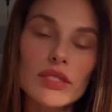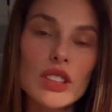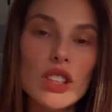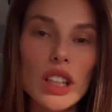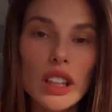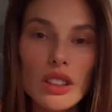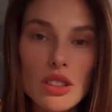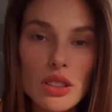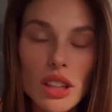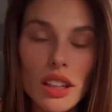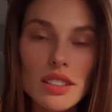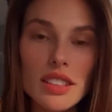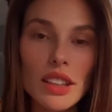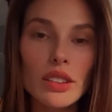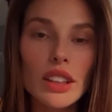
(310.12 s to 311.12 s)
Gente, o que
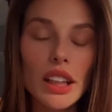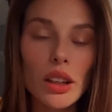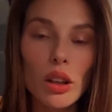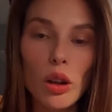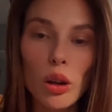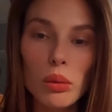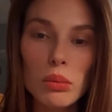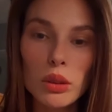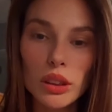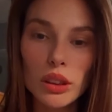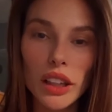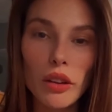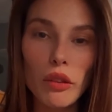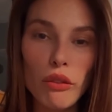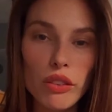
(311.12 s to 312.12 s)
que saiu na Globo? O
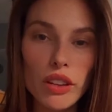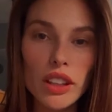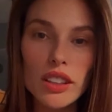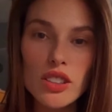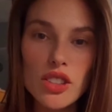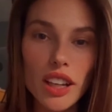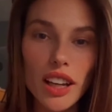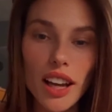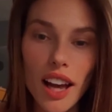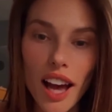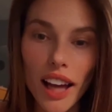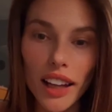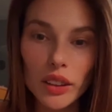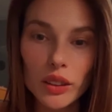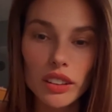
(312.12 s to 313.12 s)
que que eu fiz de
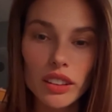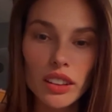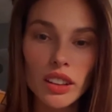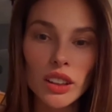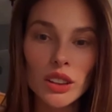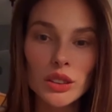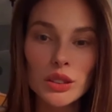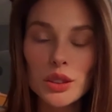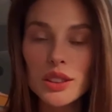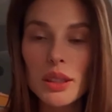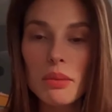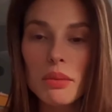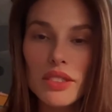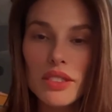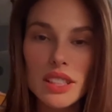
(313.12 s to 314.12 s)
errado? Tô
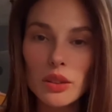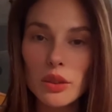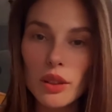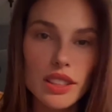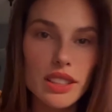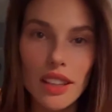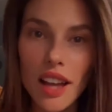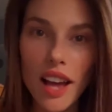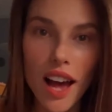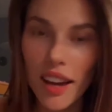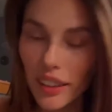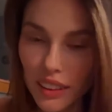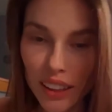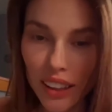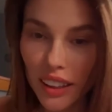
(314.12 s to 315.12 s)
sempre fazendo coisa
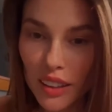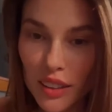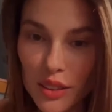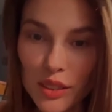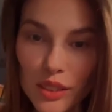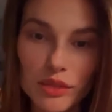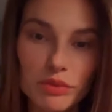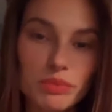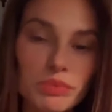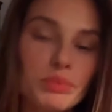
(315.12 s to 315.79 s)
errada, é isso?